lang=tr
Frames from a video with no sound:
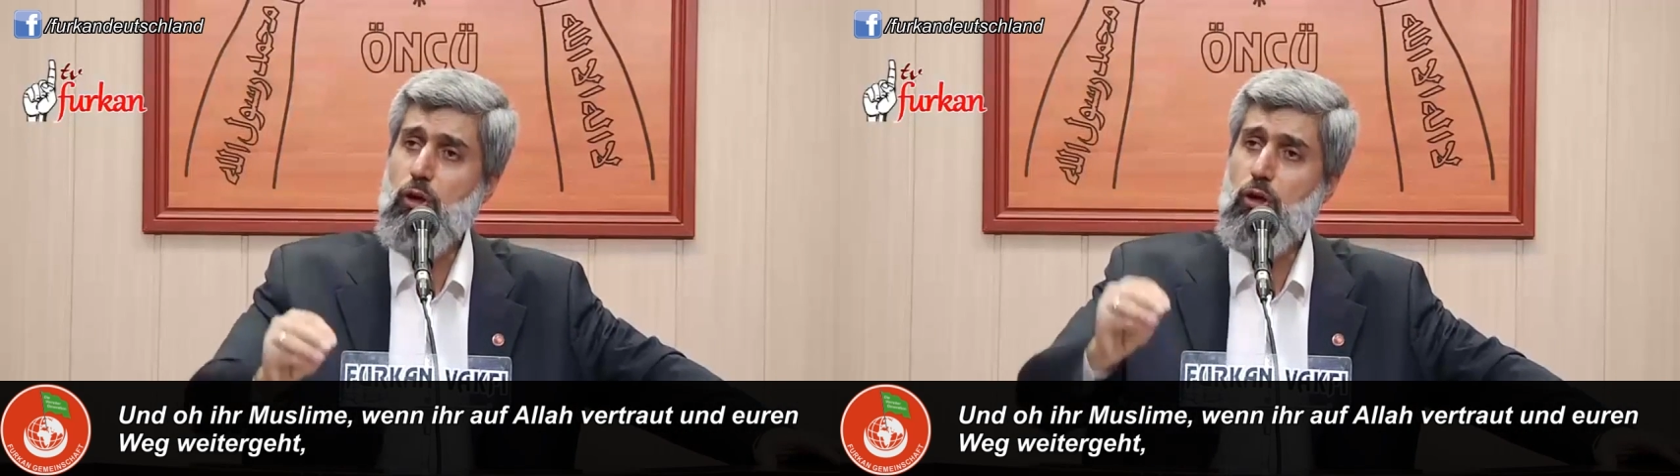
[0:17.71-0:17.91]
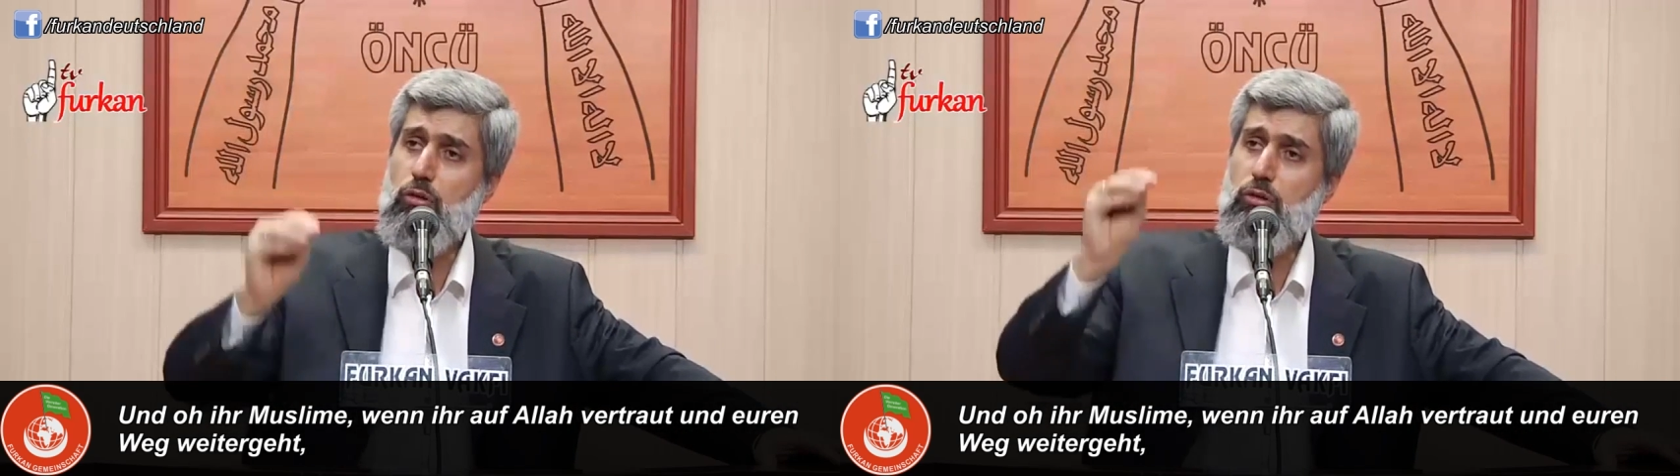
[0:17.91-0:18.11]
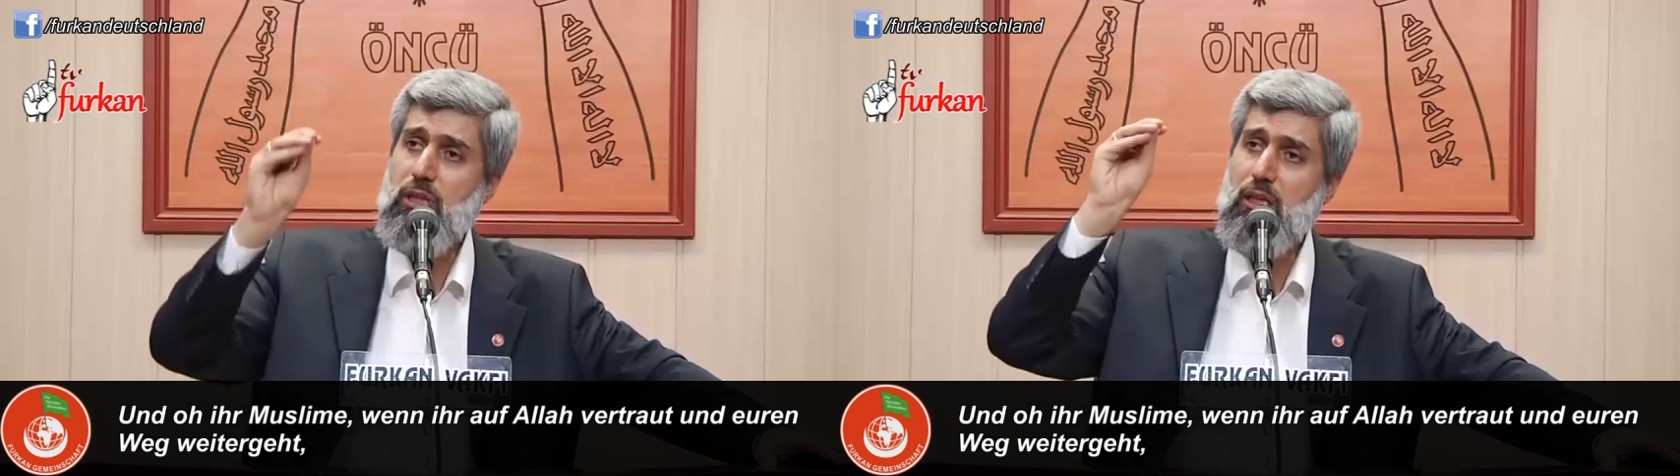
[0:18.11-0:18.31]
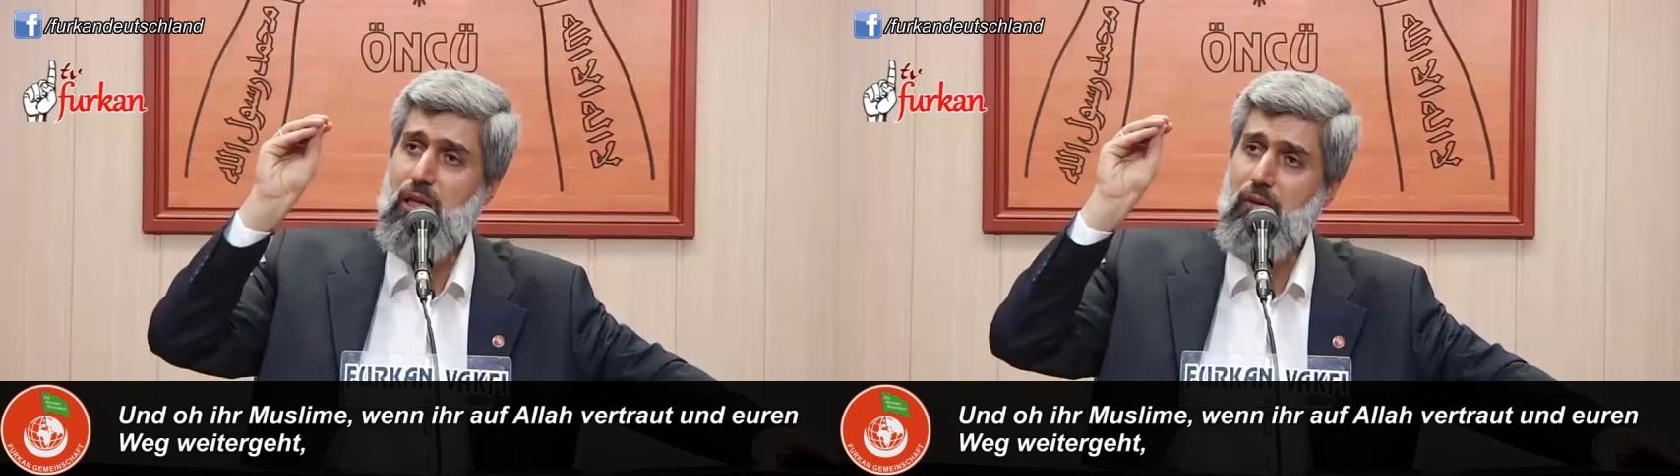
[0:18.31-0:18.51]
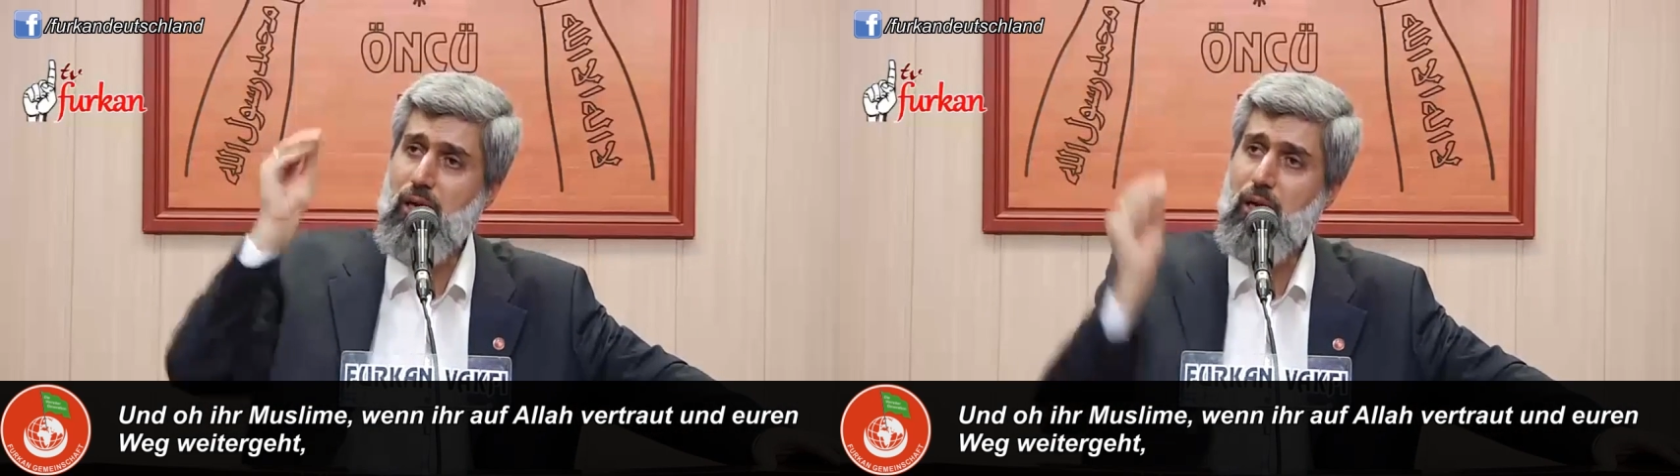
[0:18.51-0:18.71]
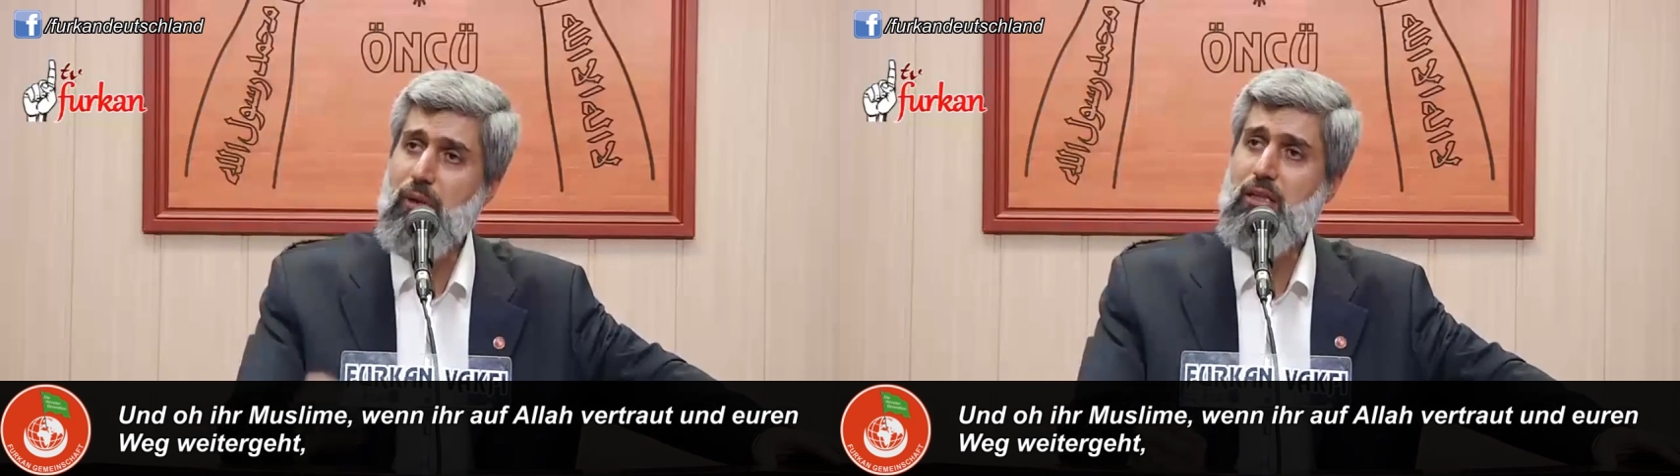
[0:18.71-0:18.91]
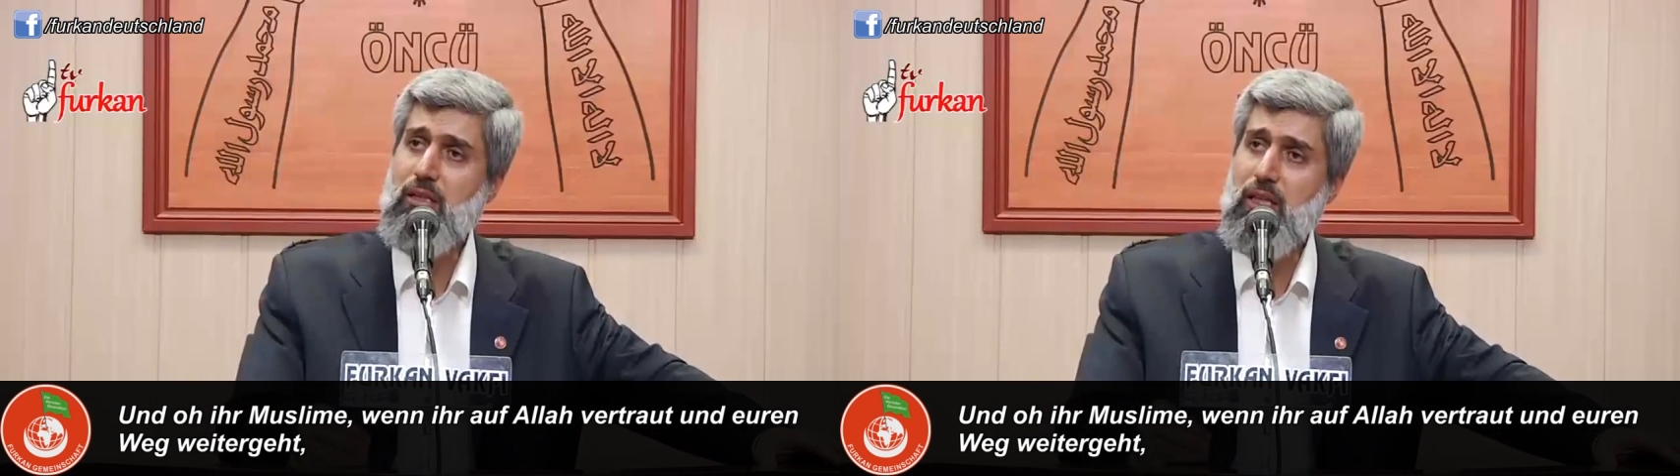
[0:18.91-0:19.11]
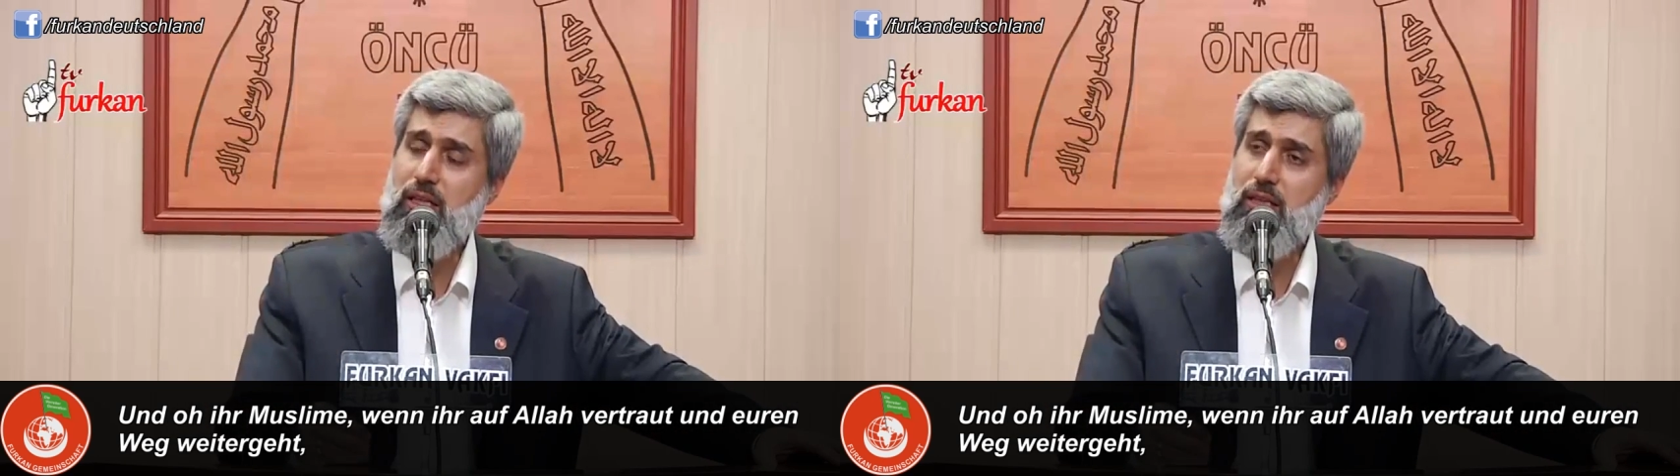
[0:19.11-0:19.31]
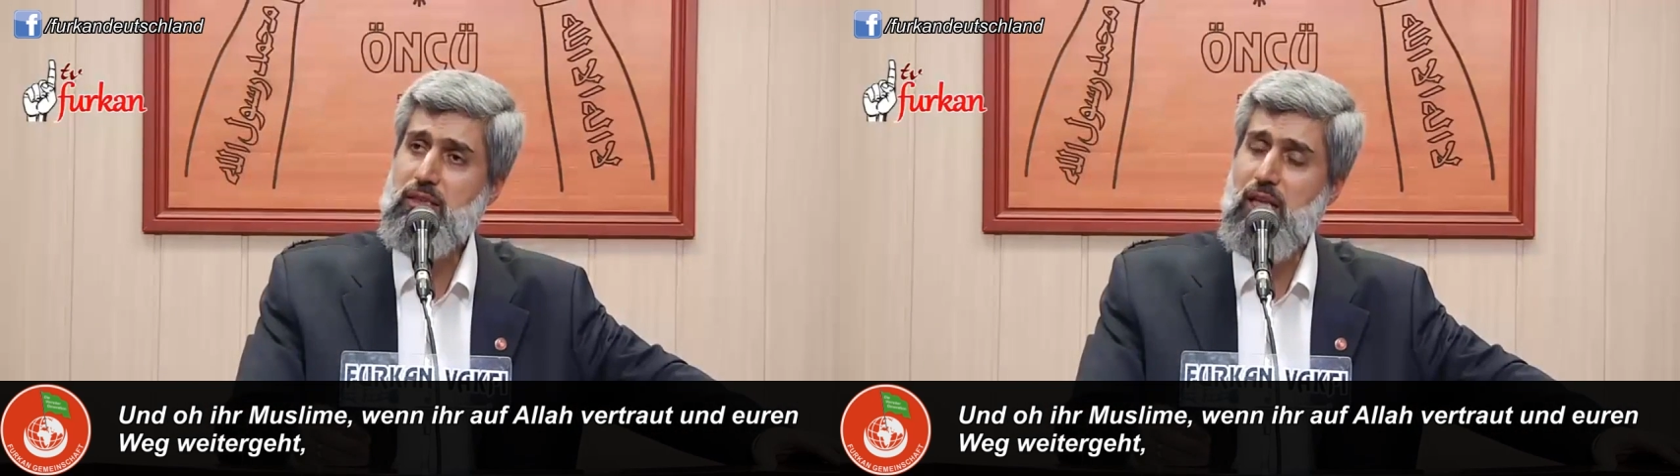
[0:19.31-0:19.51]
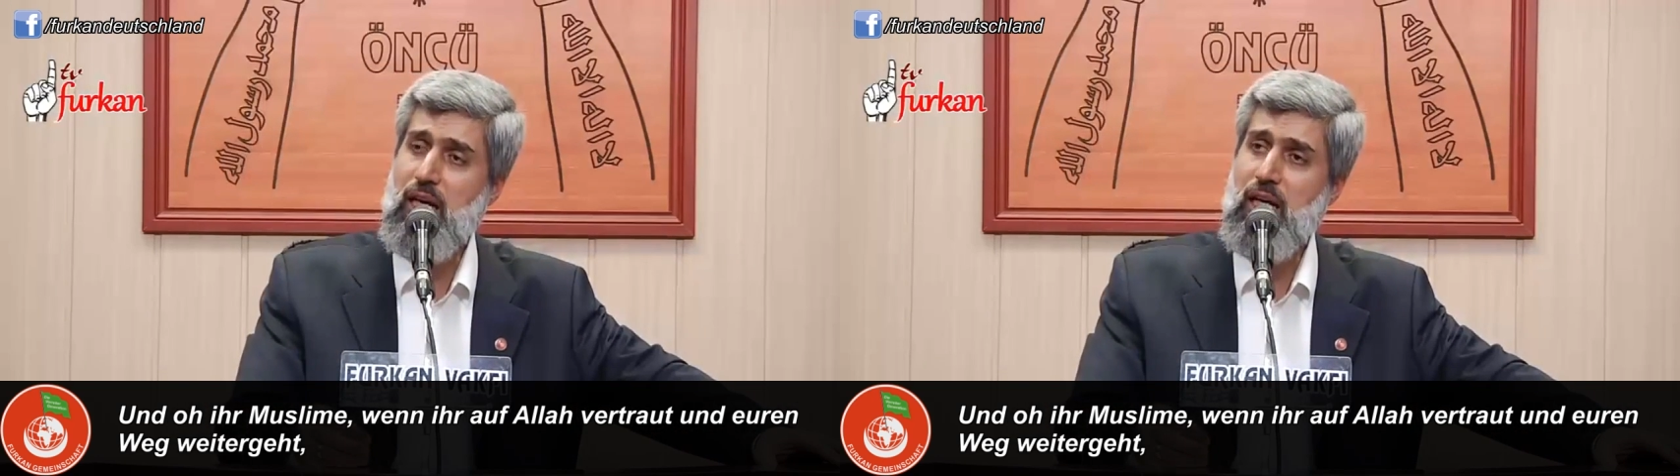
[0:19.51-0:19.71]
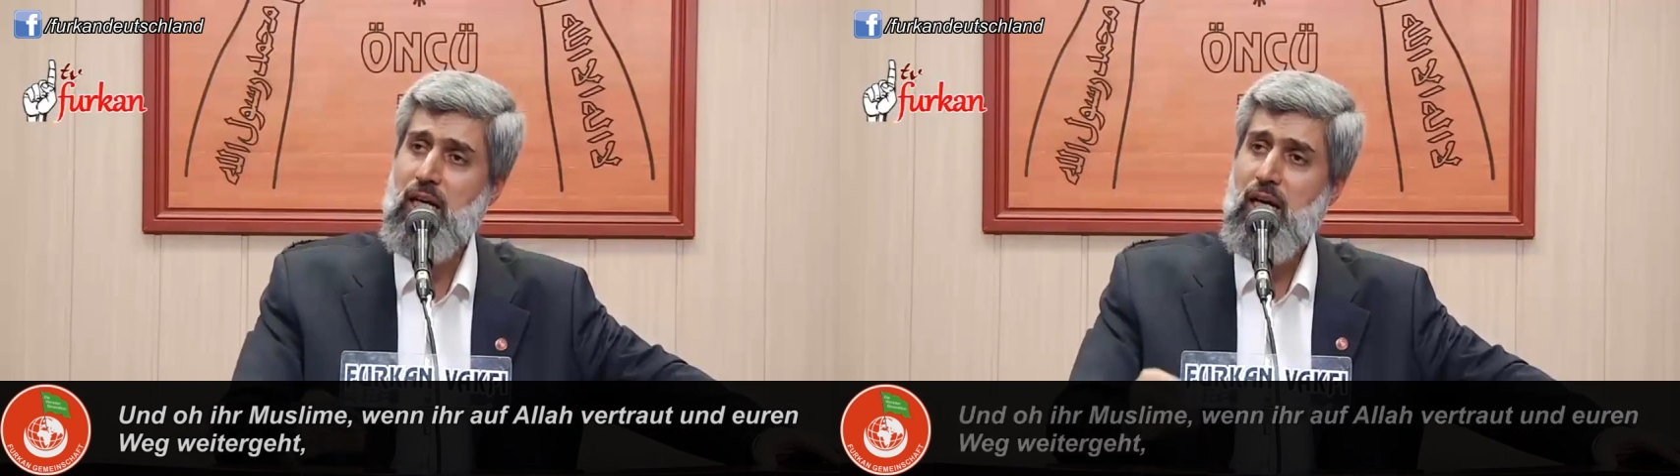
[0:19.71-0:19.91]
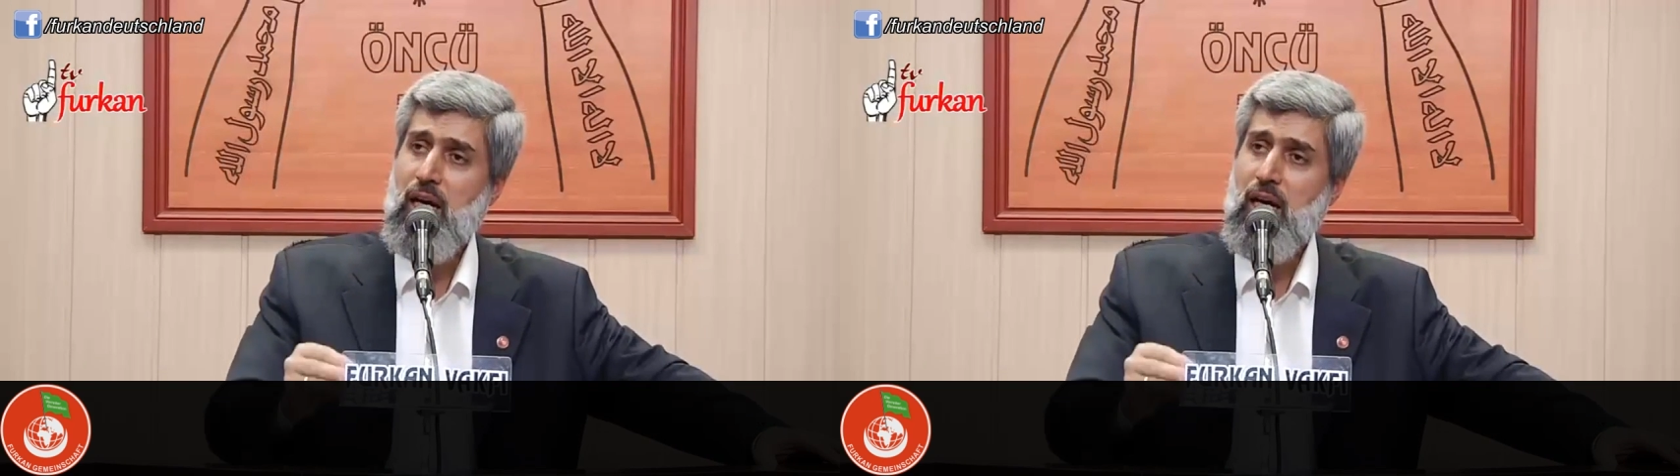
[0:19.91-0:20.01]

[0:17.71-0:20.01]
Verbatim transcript: yolunuza devam ettiğinizde